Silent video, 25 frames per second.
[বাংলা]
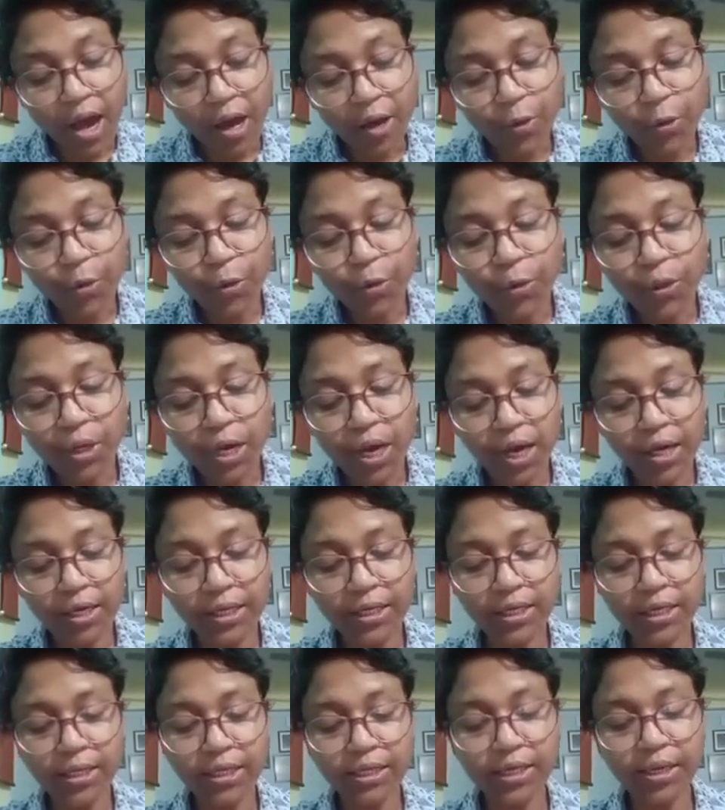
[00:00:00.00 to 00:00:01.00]
আরও
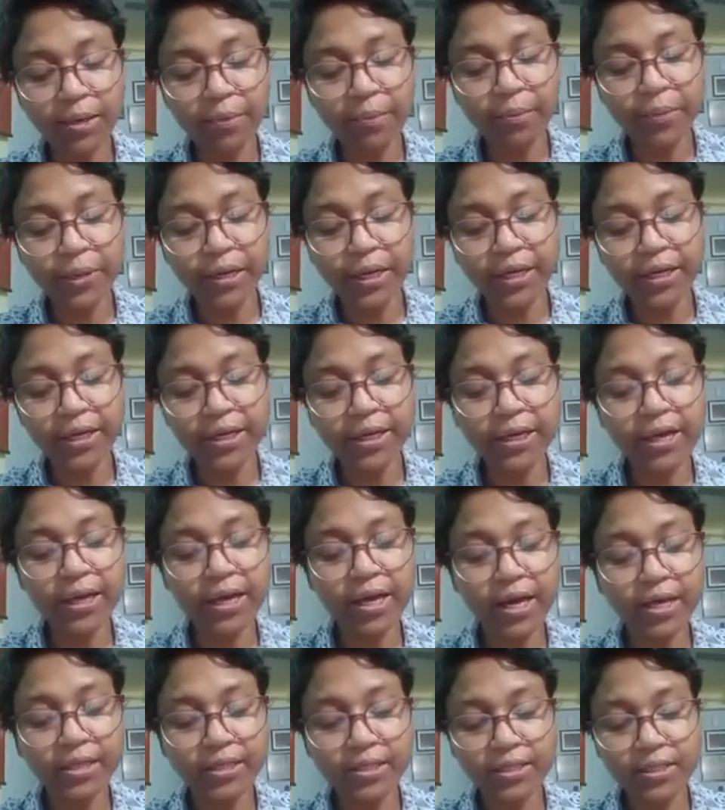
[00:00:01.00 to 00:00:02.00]
খানিকটা বেরিয়ে
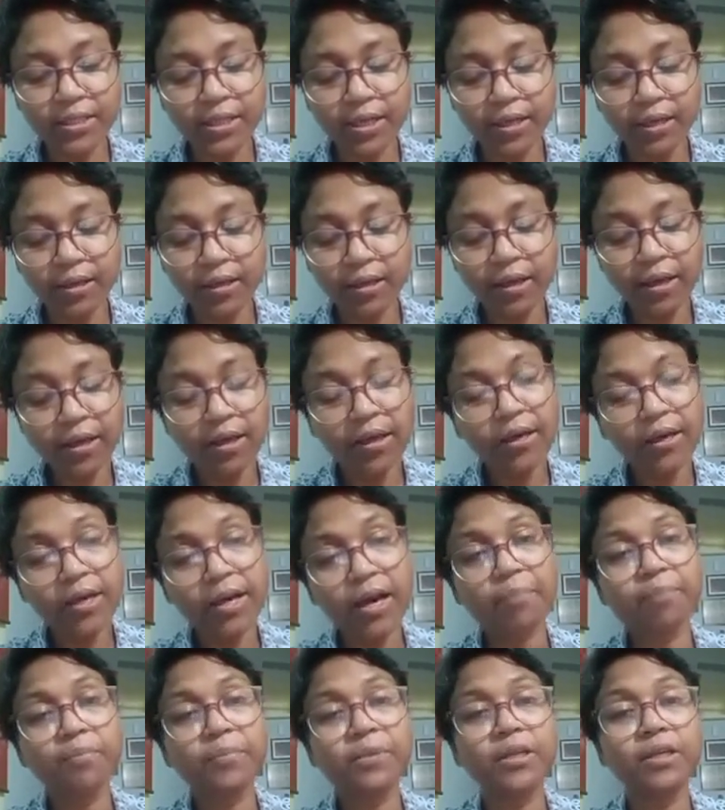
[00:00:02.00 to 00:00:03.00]
আসতে
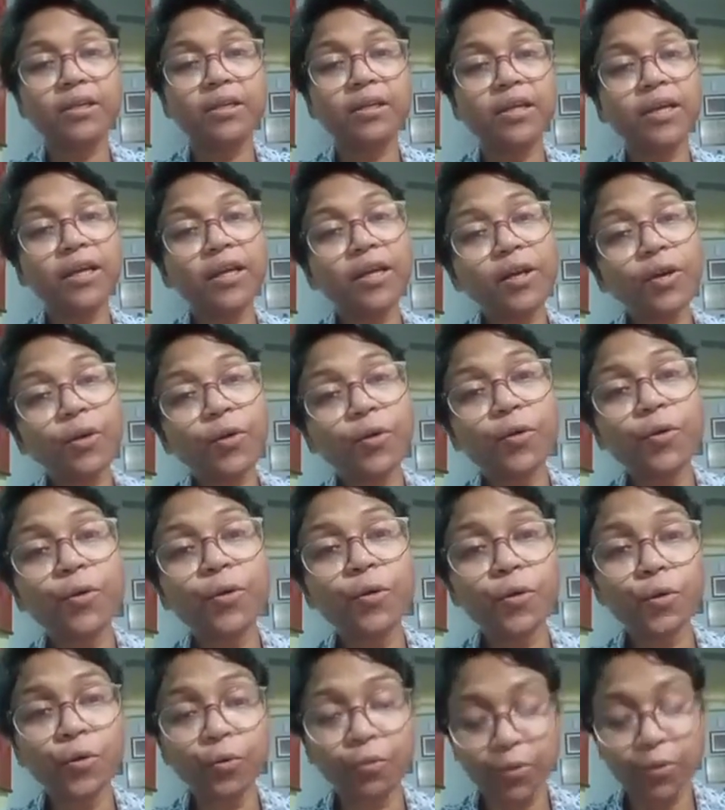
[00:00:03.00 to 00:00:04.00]
কাপ্তেনকে
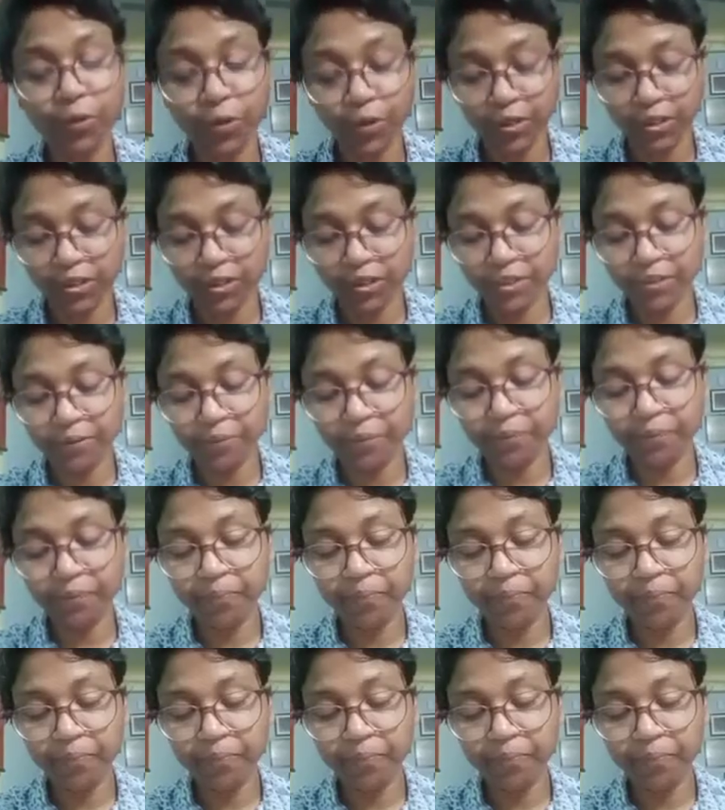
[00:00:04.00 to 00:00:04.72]
হুকুম হয়েছে